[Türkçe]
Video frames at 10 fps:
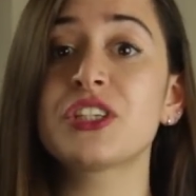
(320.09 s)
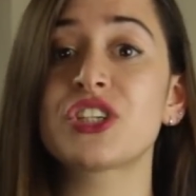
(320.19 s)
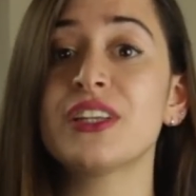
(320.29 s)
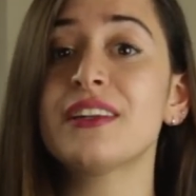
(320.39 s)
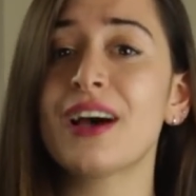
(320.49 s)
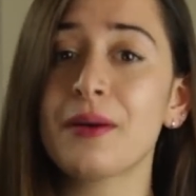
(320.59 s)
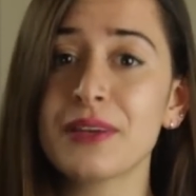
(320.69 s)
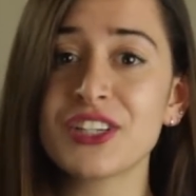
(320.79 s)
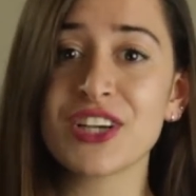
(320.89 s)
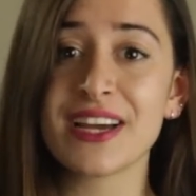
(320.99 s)
içinde
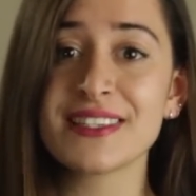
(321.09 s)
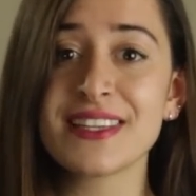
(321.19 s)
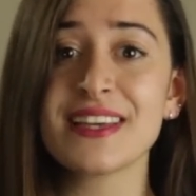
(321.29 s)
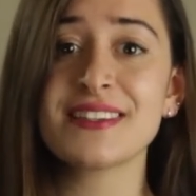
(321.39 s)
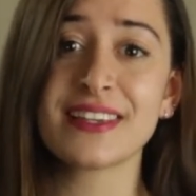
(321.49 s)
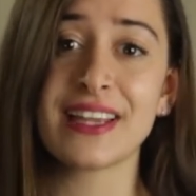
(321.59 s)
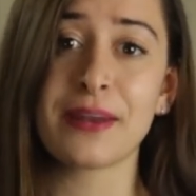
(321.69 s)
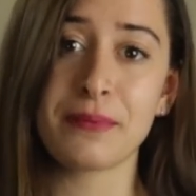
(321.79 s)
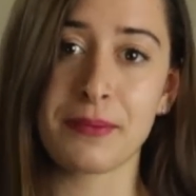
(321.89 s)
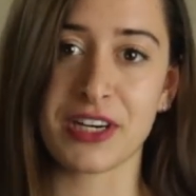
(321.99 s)
tabiri caizse
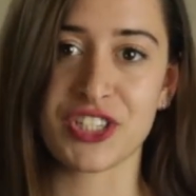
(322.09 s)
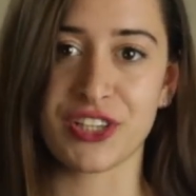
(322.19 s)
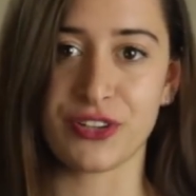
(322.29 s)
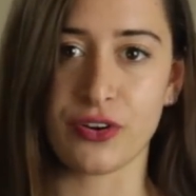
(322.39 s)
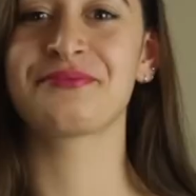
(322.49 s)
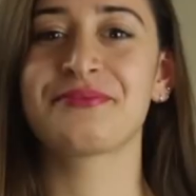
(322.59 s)
iziklenmeye başlanıyor.